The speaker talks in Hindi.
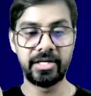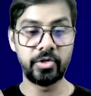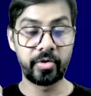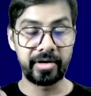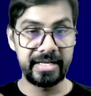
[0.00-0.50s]

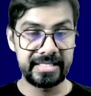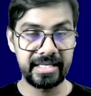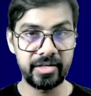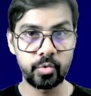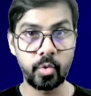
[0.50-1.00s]
योर
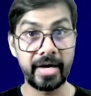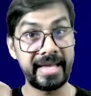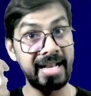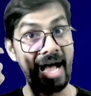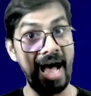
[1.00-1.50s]
रिसर्च वर्क
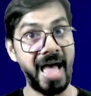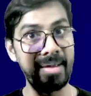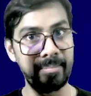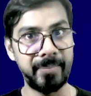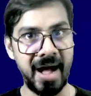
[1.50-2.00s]
इन हाई
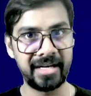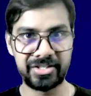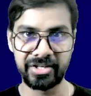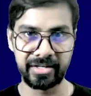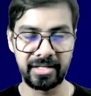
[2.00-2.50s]
इम्पैक्ट
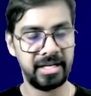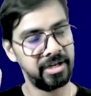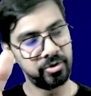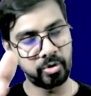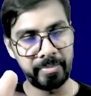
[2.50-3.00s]
जर्नल
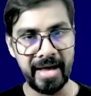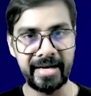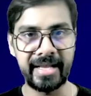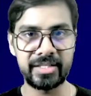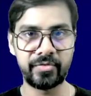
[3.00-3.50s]
तो मैं
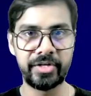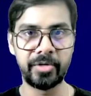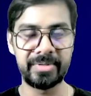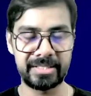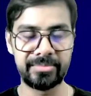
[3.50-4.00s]
नेक्स्ट
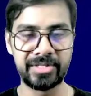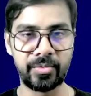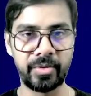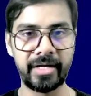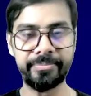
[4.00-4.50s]
वीडियो में
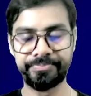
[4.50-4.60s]
समझाऊंगा